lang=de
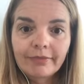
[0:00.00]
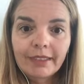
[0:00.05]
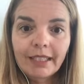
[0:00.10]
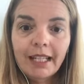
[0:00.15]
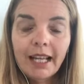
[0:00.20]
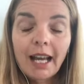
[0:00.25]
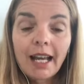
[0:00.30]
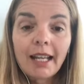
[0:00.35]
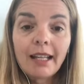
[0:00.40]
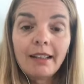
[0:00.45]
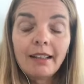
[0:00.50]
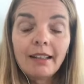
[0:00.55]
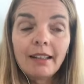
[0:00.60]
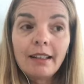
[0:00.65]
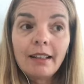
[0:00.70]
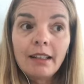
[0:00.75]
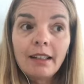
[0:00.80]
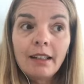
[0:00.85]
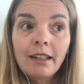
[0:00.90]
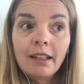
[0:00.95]
Kann
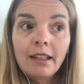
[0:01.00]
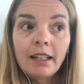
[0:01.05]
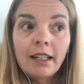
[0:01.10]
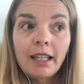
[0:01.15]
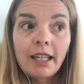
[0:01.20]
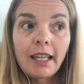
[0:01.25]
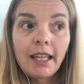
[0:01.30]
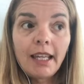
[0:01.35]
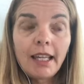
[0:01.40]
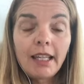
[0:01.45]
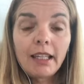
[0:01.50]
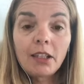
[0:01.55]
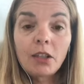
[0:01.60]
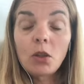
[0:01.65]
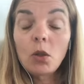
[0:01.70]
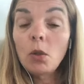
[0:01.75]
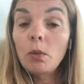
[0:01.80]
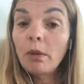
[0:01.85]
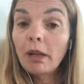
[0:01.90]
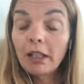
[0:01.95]

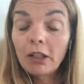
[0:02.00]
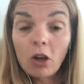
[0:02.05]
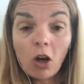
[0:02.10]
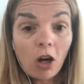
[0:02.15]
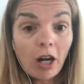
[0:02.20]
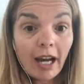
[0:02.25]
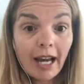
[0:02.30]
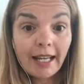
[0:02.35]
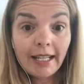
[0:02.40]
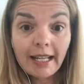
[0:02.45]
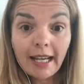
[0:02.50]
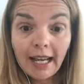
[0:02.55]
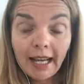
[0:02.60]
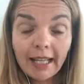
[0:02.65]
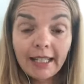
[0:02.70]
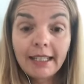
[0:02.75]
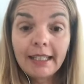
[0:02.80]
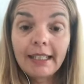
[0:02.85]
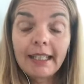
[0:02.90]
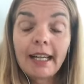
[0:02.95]
ich über noch eine
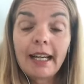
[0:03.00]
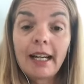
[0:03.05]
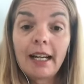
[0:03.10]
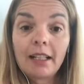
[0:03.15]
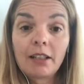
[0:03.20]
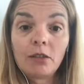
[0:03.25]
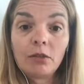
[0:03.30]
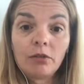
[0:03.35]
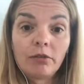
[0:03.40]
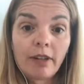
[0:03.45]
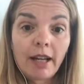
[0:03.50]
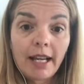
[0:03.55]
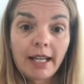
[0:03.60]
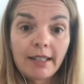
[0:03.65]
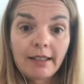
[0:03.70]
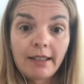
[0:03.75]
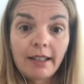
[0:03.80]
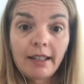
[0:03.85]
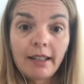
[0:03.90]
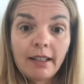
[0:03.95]
andere Art und
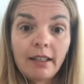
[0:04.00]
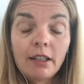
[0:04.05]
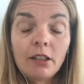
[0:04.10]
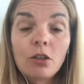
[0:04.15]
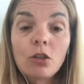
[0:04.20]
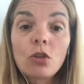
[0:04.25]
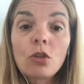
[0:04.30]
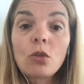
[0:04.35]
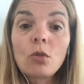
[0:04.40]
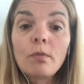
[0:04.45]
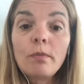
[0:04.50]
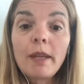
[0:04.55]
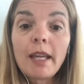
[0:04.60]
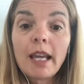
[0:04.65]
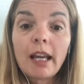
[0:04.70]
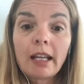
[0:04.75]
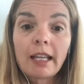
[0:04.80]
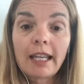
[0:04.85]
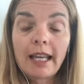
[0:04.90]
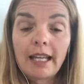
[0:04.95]
Weise zu
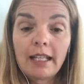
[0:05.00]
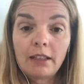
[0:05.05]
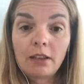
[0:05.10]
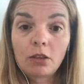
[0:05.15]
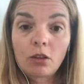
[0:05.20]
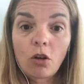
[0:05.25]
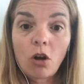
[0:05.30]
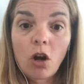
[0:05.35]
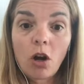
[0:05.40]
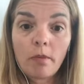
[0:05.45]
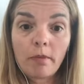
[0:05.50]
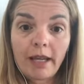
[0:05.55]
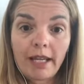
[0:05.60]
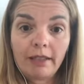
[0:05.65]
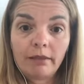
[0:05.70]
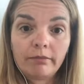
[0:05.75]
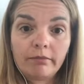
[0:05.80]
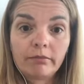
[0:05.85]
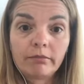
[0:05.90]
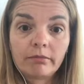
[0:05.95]
mehr Geld
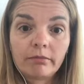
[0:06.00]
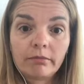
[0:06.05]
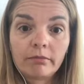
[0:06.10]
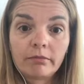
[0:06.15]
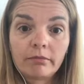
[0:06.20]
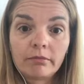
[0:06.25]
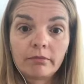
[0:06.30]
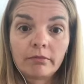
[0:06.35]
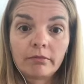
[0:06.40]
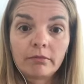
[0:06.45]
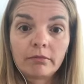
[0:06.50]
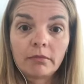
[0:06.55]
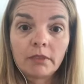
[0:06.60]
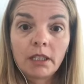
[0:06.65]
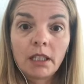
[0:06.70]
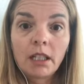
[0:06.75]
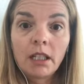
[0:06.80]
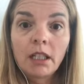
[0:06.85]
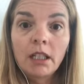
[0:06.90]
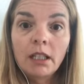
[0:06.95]
kommen?
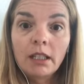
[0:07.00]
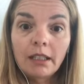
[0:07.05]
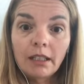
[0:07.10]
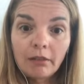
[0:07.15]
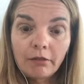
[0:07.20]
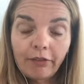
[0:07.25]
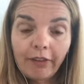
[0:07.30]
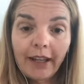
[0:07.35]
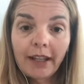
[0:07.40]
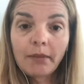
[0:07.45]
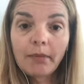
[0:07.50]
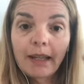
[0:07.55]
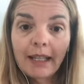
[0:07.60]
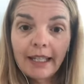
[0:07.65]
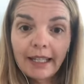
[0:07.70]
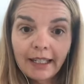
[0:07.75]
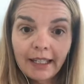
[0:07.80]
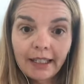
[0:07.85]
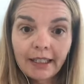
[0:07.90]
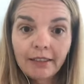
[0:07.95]
Dann fängt mein
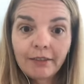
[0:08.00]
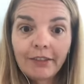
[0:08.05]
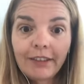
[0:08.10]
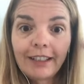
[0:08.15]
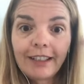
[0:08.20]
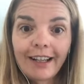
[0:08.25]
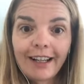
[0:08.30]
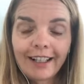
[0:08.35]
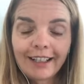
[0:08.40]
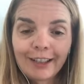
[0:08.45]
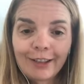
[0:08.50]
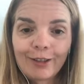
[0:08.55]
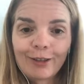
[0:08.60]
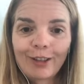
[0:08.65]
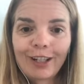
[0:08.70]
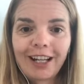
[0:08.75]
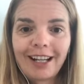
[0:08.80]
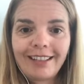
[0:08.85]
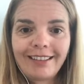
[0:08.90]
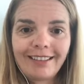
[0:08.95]
Gehirn wieder an zu
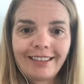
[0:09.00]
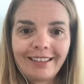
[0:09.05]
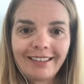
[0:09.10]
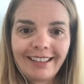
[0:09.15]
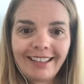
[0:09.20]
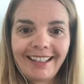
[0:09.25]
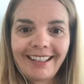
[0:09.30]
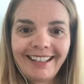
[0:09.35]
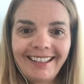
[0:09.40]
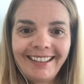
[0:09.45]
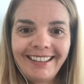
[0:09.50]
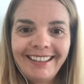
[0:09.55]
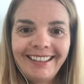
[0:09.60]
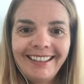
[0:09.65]
rattern, ja?